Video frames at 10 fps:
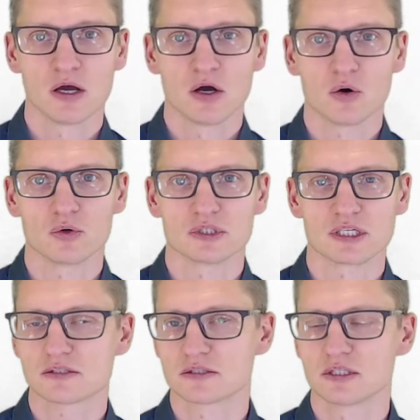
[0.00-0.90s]
Und
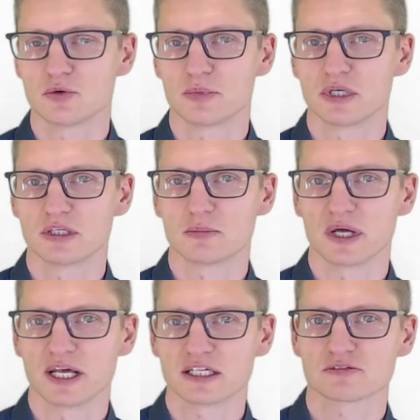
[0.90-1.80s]
das ist nicht unbedingt immer
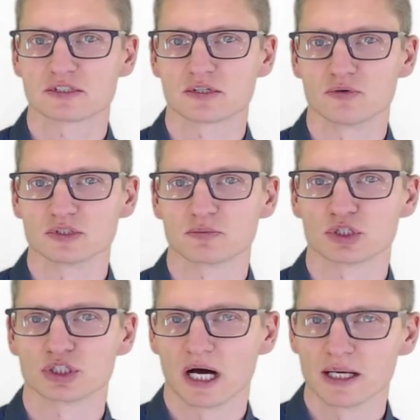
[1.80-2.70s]
das, was er uns
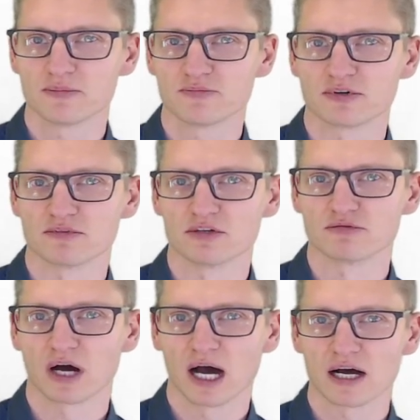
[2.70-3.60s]
beschreibt, wenn wir ihn
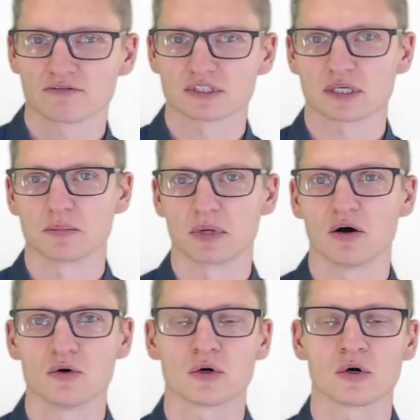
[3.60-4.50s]
fragen, was er
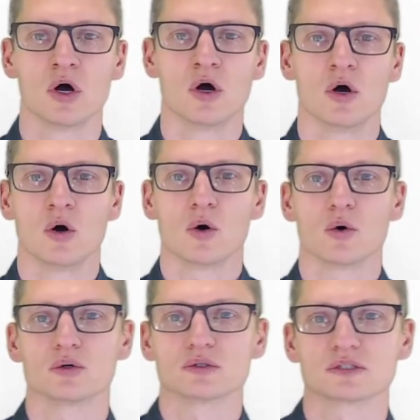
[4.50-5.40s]
braucht.
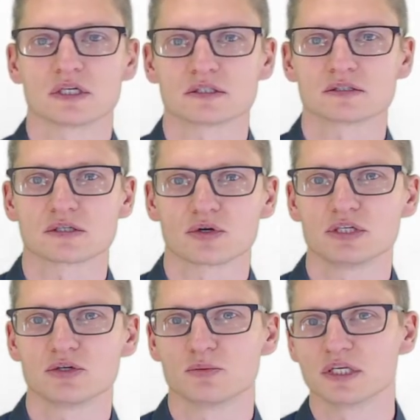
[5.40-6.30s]
Und das ist auch
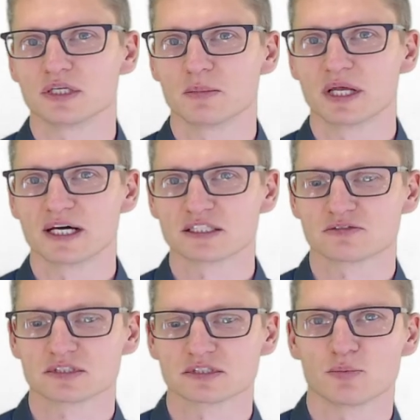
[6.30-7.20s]
nicht unbedingt immer das,
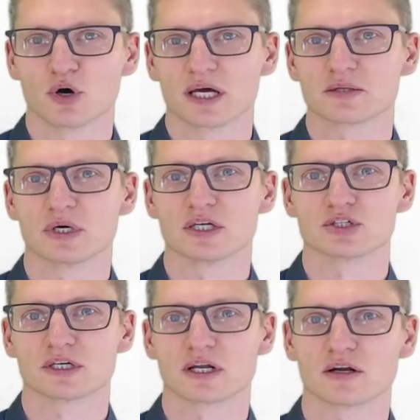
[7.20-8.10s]
was der
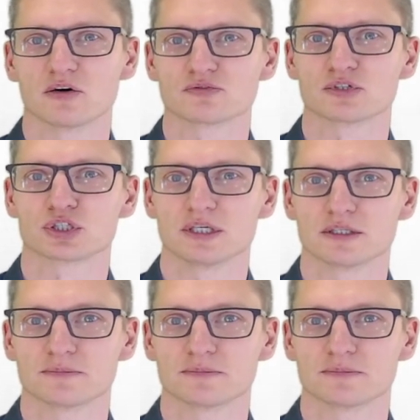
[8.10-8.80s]
Projektmanager daraus versteht.